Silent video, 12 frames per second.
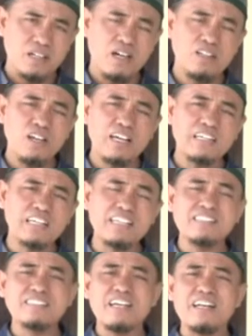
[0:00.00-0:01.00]
Allah akan
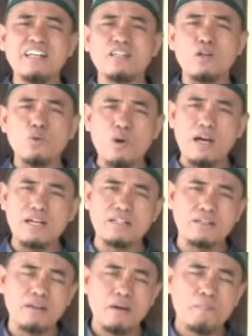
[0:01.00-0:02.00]
kasih jalan
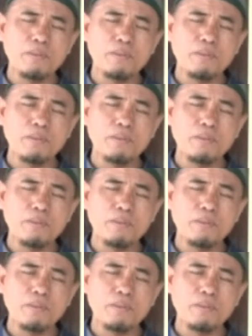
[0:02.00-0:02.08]
keluar.